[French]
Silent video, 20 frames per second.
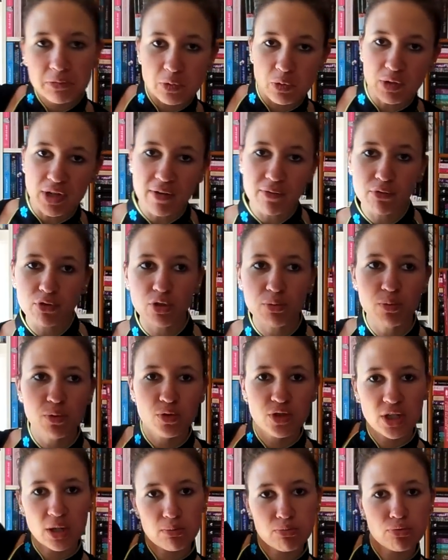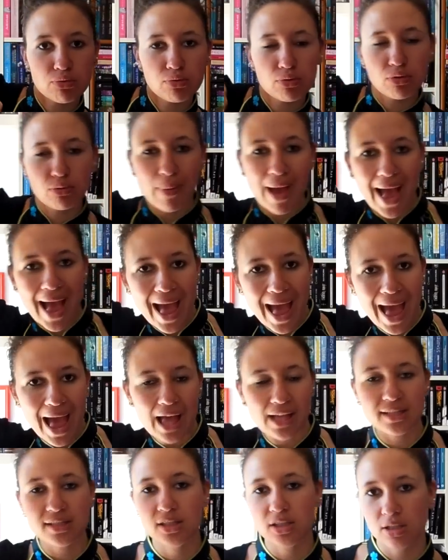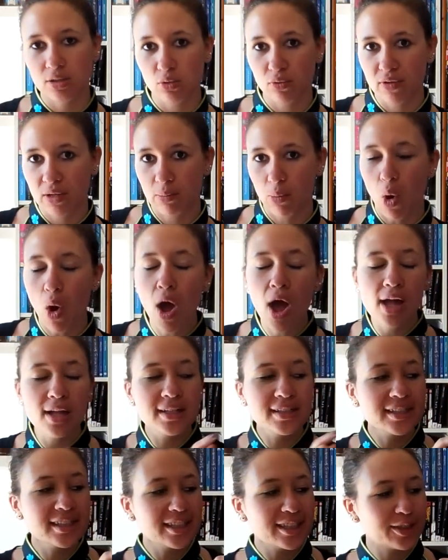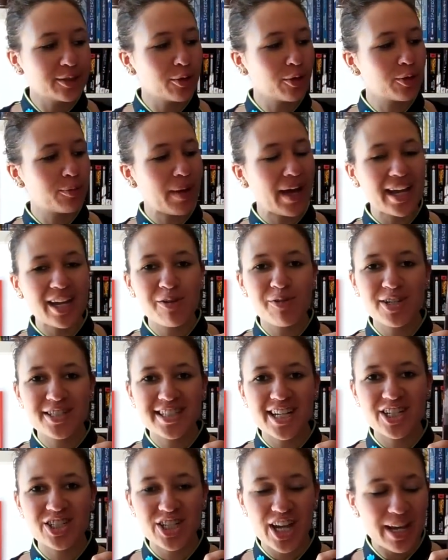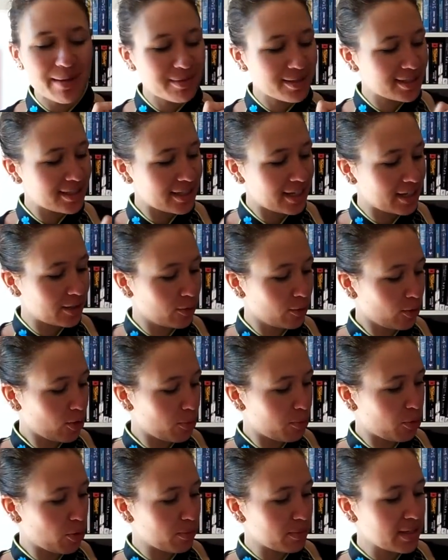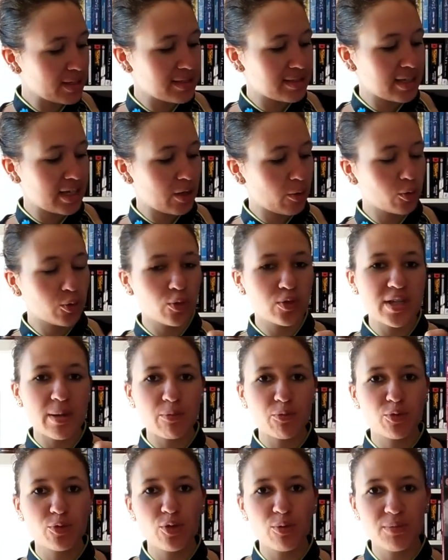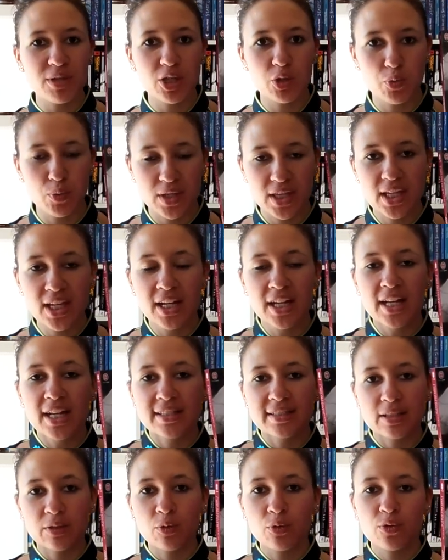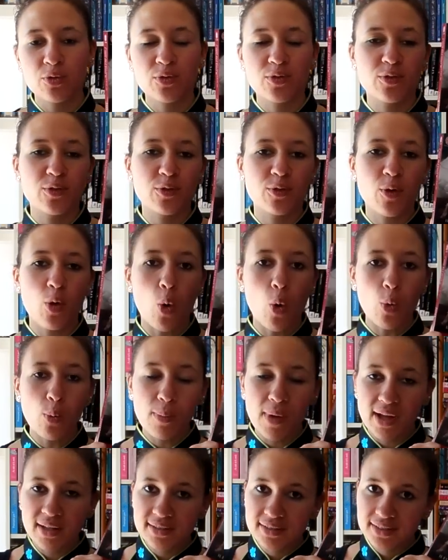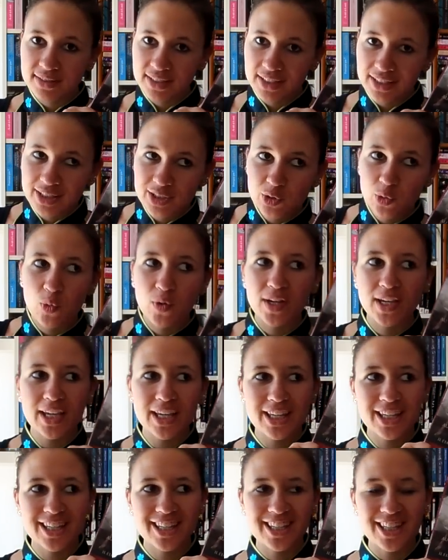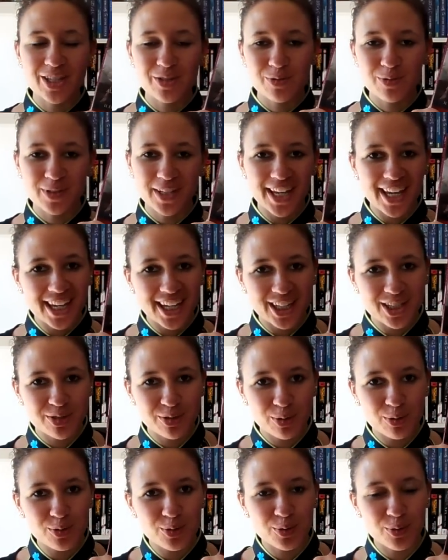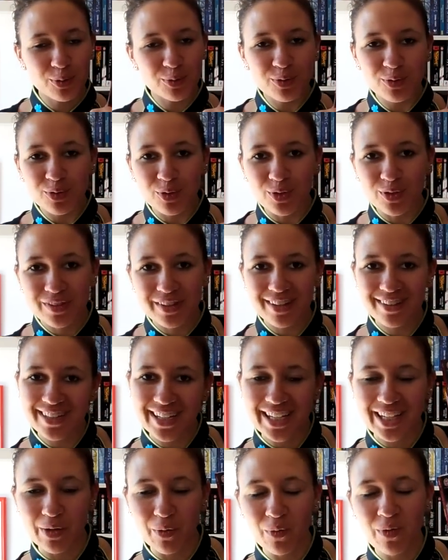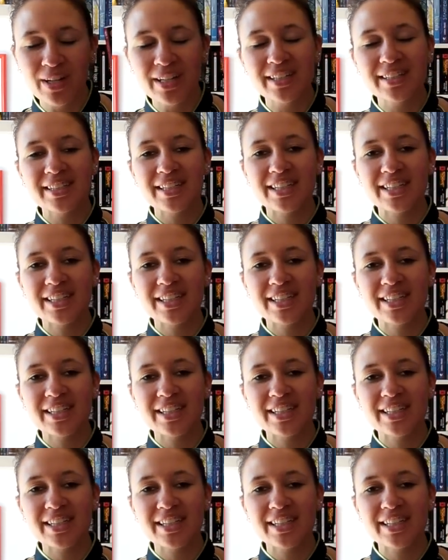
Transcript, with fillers: Donc à vous de me dire bouh bah si j'ai trouvé le bon donc par Eloisa James et donc le premier c'est Au deuxième coup de minuit c'est donc une romance historique qui est une réécriture du conte de Cendrillon